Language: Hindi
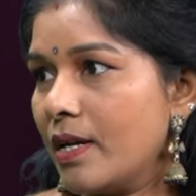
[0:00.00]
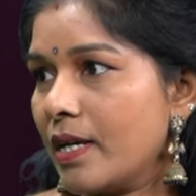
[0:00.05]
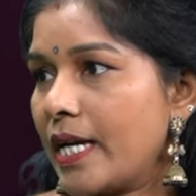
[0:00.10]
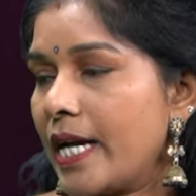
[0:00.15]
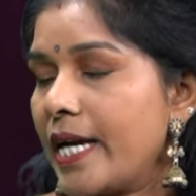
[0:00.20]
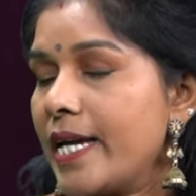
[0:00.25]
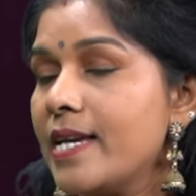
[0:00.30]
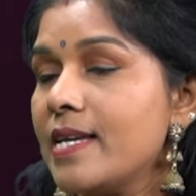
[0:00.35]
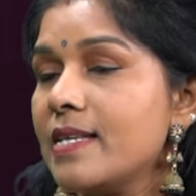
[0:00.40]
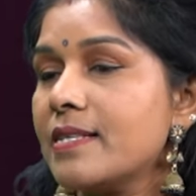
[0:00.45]

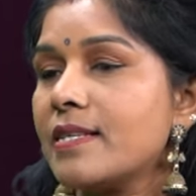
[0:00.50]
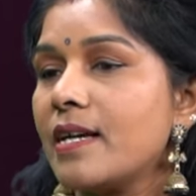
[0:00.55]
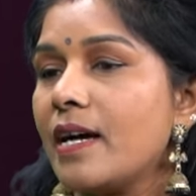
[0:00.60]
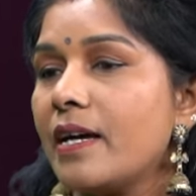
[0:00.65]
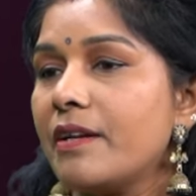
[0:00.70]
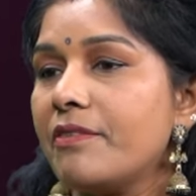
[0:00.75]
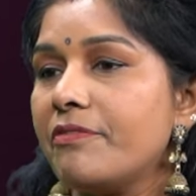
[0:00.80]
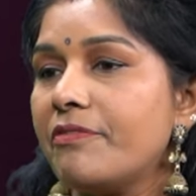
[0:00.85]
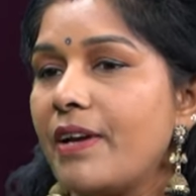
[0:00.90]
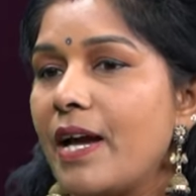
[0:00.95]
कहीं
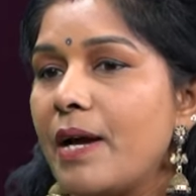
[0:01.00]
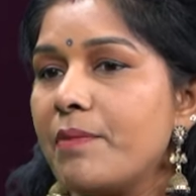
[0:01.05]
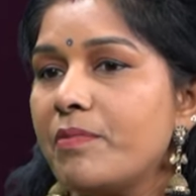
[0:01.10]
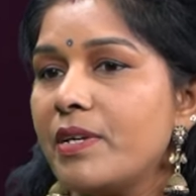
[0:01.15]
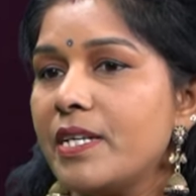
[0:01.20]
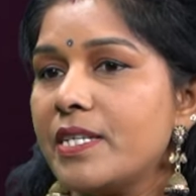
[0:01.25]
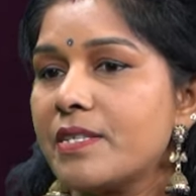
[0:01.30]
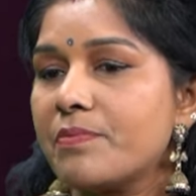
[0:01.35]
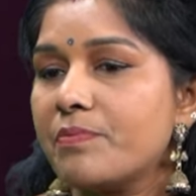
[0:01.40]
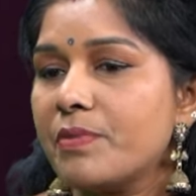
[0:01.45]
सारे
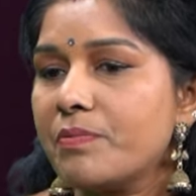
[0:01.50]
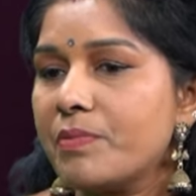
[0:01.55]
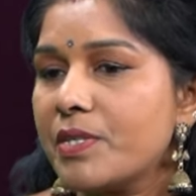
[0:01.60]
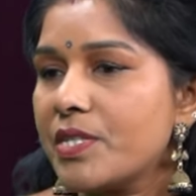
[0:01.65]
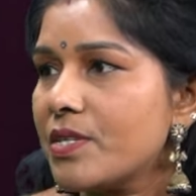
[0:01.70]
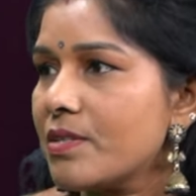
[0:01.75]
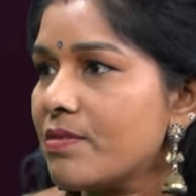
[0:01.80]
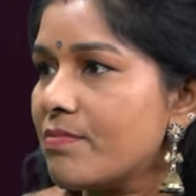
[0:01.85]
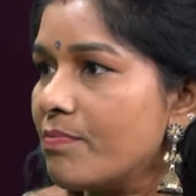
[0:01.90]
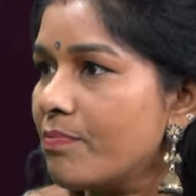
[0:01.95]
फैमिलीज में
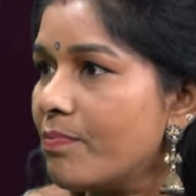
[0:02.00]
बच्चे